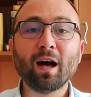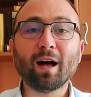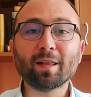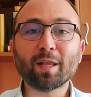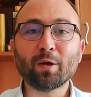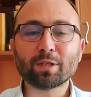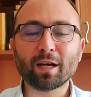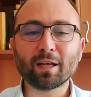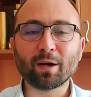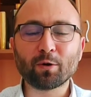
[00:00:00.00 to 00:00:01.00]
Allahu
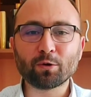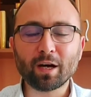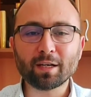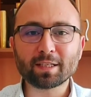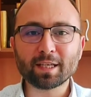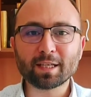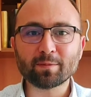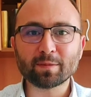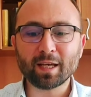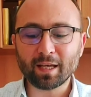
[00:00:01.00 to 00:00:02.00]
Teala Kur'an-ı
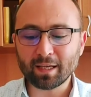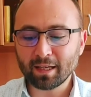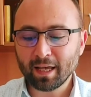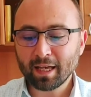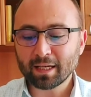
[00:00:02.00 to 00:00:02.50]
Kerim'de